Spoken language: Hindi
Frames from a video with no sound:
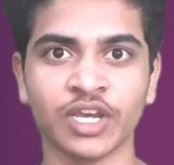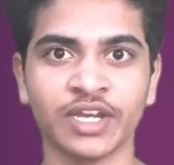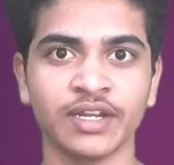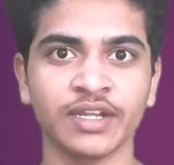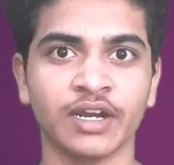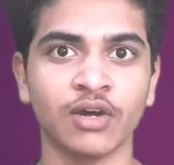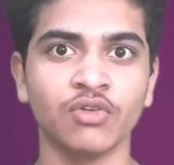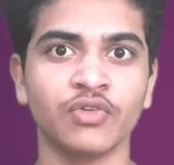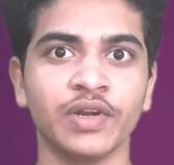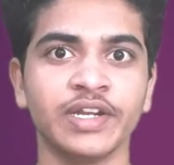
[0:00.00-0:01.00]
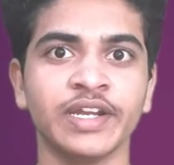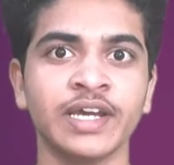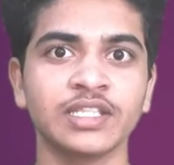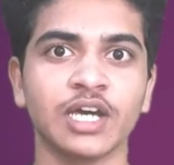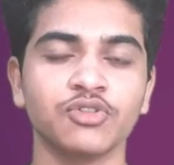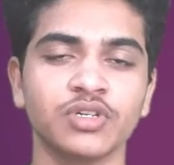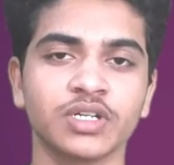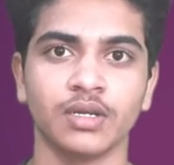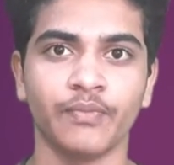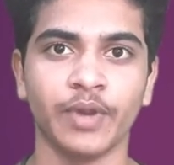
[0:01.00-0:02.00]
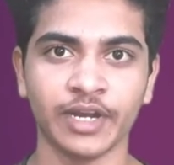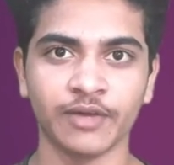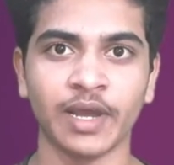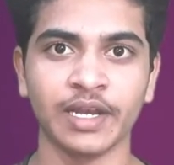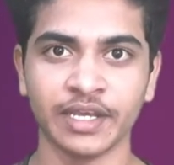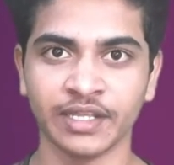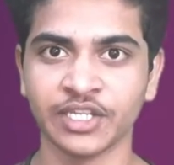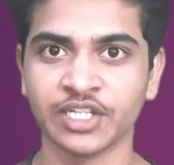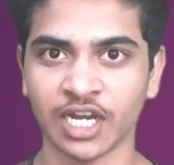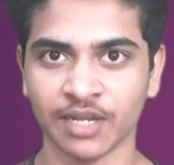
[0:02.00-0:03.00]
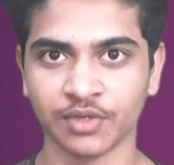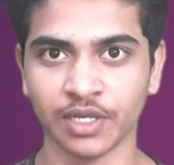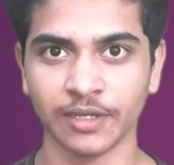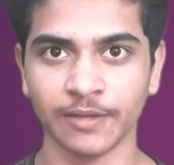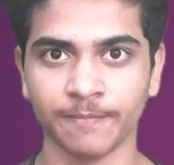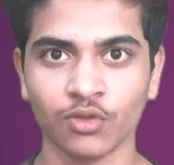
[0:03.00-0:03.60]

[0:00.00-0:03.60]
चाइना ने अराउंड 29,000 पेटेंट फाइल किए थे स्टार्टअप्स के लिए